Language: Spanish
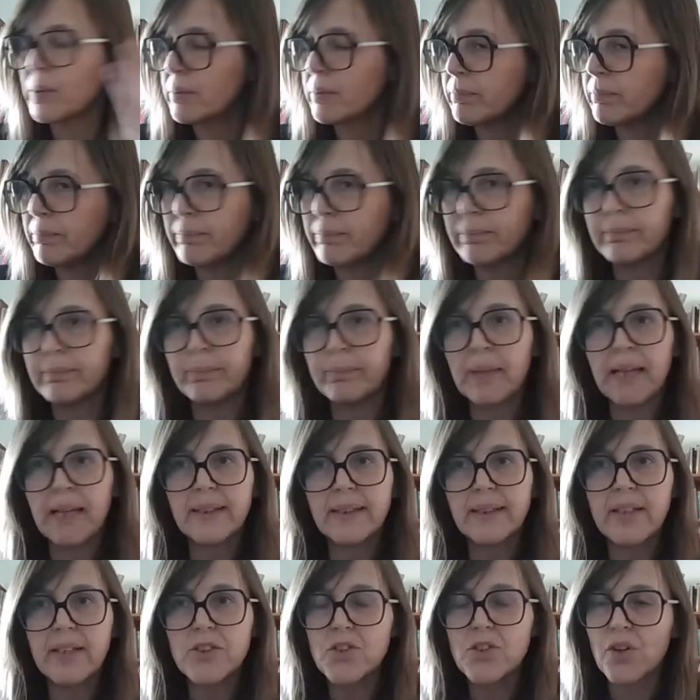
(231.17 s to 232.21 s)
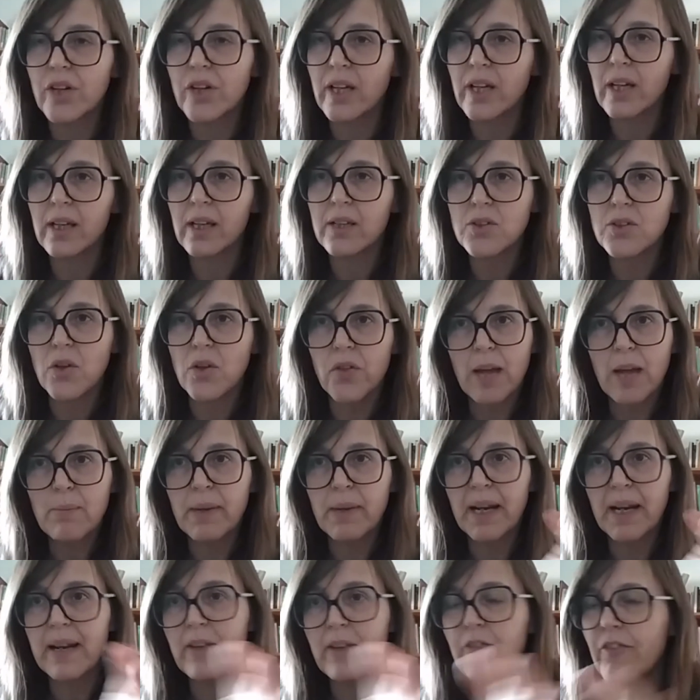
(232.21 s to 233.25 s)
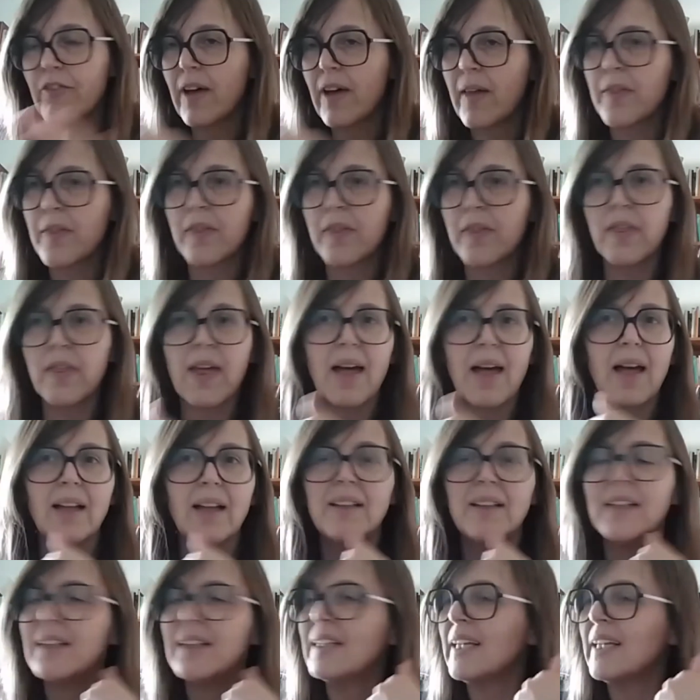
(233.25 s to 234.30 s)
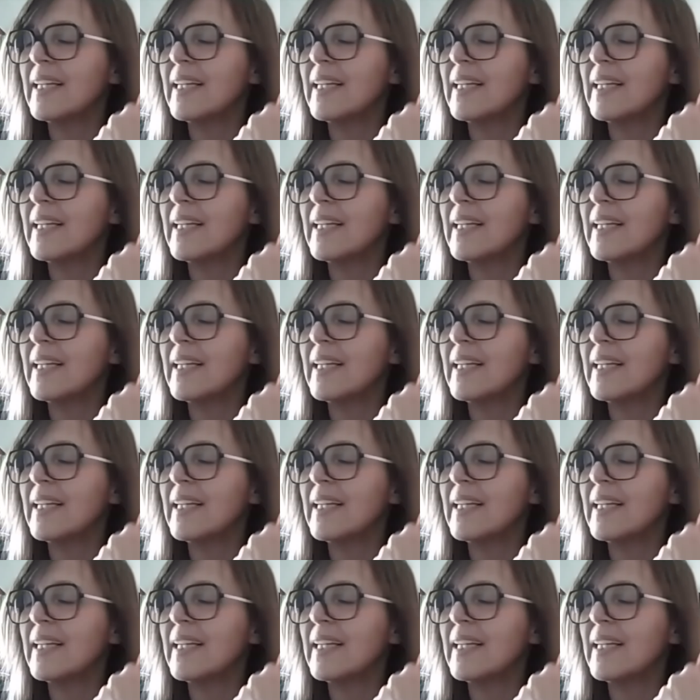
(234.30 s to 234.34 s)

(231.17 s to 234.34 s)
por un plan de choque social para la infancia,